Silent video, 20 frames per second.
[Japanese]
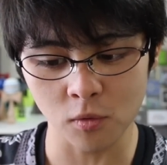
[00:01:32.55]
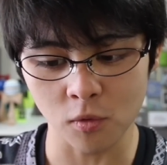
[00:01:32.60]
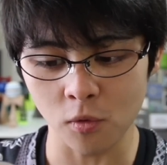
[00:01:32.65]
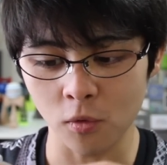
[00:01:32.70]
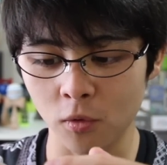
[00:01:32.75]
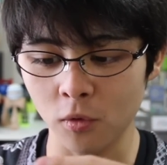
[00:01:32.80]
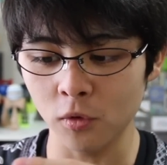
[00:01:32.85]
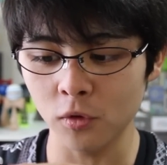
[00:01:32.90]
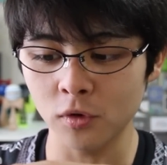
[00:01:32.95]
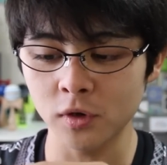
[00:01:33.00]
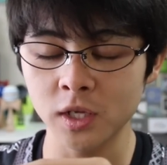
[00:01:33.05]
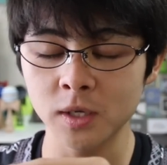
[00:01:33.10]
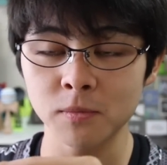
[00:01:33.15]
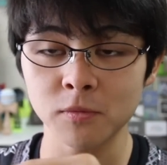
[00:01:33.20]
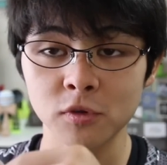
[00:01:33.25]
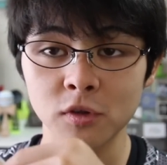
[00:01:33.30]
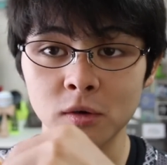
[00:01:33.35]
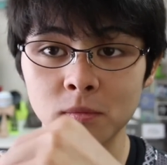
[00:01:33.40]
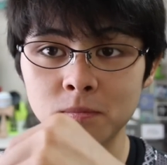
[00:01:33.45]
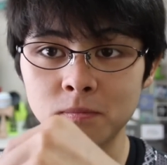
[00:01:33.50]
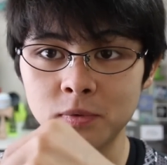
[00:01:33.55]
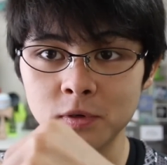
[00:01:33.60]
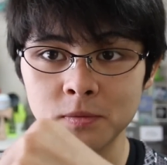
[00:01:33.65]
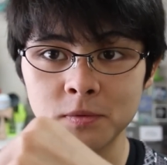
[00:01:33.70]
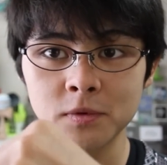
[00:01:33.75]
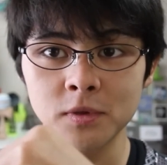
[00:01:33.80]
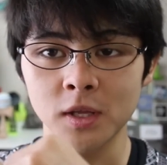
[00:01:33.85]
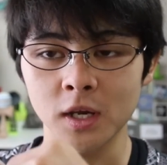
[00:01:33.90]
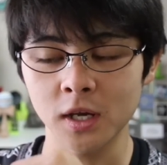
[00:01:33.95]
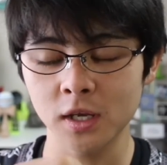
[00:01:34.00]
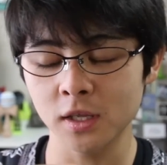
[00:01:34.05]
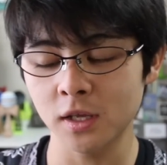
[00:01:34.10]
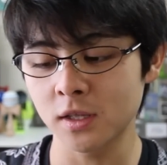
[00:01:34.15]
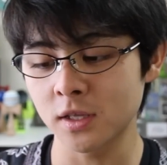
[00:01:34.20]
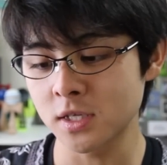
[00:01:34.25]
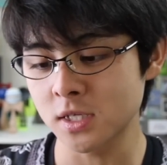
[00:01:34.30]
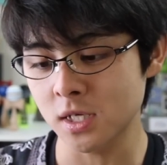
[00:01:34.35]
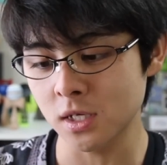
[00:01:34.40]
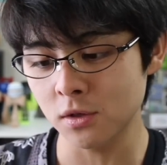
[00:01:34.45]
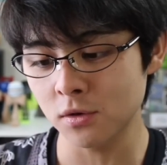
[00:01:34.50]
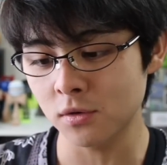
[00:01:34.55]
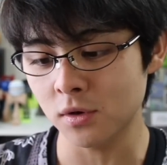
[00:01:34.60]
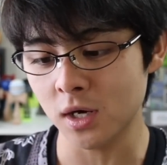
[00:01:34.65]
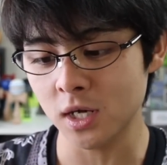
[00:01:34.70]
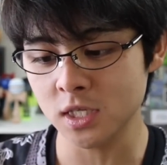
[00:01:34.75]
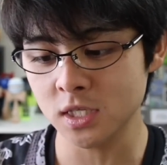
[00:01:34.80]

ここのリムの部分だけなんですけど